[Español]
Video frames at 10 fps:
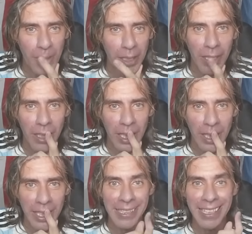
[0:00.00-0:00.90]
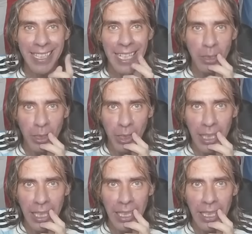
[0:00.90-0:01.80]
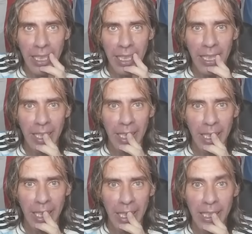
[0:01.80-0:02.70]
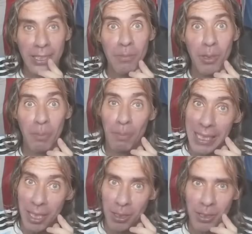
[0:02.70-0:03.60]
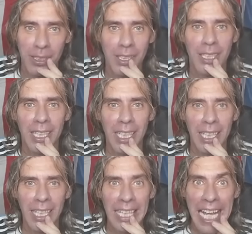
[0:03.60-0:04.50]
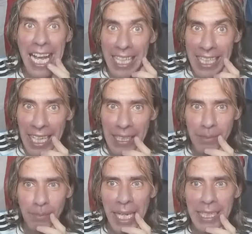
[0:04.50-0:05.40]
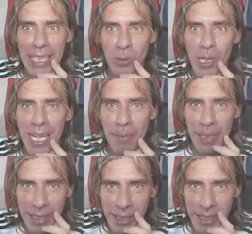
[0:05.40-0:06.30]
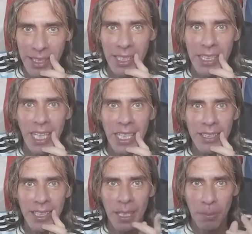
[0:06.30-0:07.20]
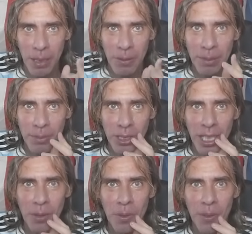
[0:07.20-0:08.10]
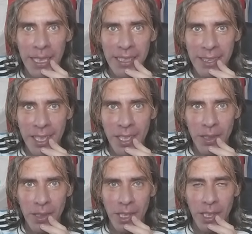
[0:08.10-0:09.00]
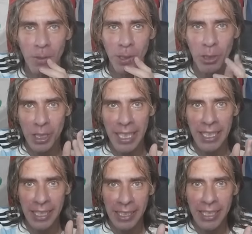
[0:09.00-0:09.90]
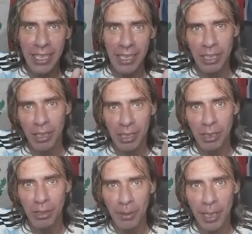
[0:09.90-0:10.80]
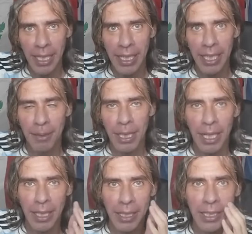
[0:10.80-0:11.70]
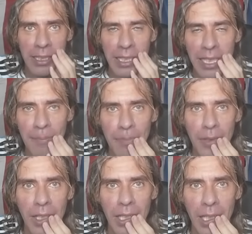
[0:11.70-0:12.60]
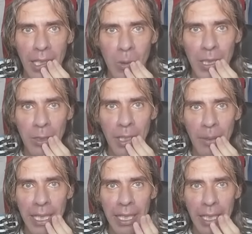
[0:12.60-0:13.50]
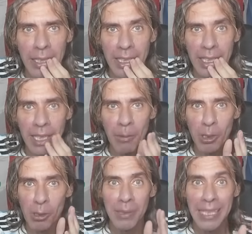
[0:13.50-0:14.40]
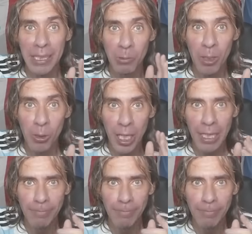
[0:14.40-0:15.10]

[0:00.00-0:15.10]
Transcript: diseñando el, símbolo patrio, el, el águila, para tatuarme. Así que después les voy a mostrar cómo va el diseño cuando llegue a Argentina, que ya ahora tengo que viajar de acá a Argentina, el 4 de abril, así que ya voy con mi tatuadora